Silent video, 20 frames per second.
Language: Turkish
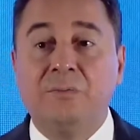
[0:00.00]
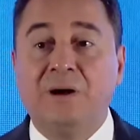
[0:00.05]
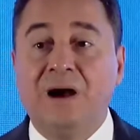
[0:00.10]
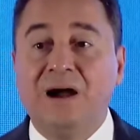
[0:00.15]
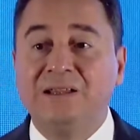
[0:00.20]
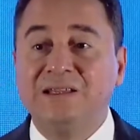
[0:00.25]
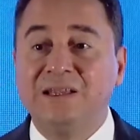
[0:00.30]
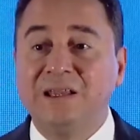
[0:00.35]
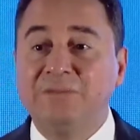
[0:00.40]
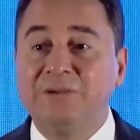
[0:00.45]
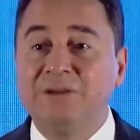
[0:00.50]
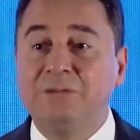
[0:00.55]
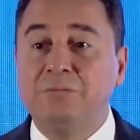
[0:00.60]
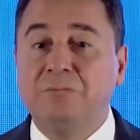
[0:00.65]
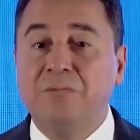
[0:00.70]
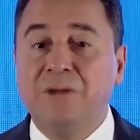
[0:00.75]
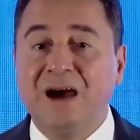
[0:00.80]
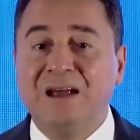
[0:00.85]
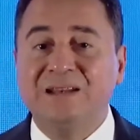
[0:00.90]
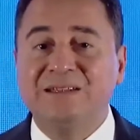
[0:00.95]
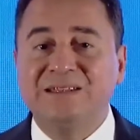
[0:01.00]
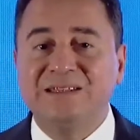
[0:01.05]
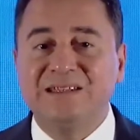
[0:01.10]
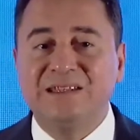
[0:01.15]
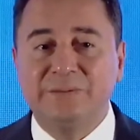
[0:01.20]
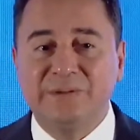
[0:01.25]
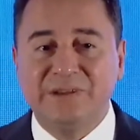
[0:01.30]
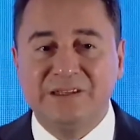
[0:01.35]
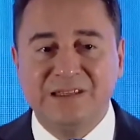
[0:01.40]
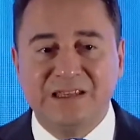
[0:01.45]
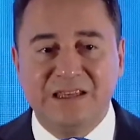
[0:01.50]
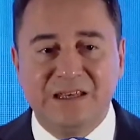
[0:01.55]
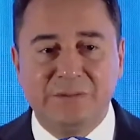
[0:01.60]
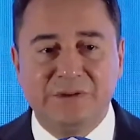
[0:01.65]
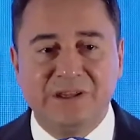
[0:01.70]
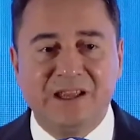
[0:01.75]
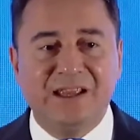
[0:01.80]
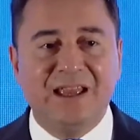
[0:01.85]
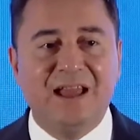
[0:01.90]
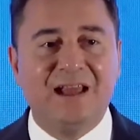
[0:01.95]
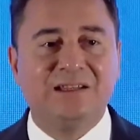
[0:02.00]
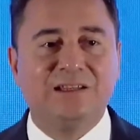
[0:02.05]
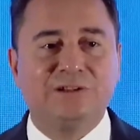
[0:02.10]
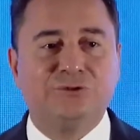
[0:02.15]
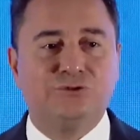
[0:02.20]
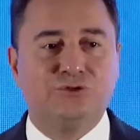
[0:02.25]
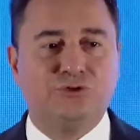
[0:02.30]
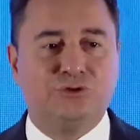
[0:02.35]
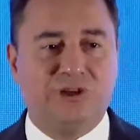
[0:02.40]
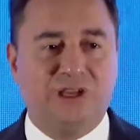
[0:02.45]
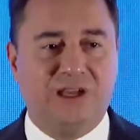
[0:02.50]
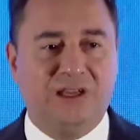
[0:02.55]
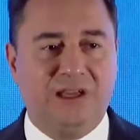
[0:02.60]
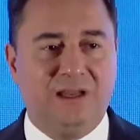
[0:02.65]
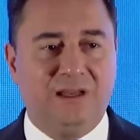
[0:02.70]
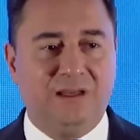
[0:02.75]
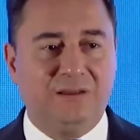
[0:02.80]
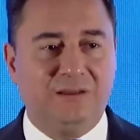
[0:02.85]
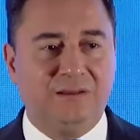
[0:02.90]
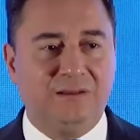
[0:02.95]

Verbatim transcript: Pandemi Mart 2020'de geldi Türkiye'ye.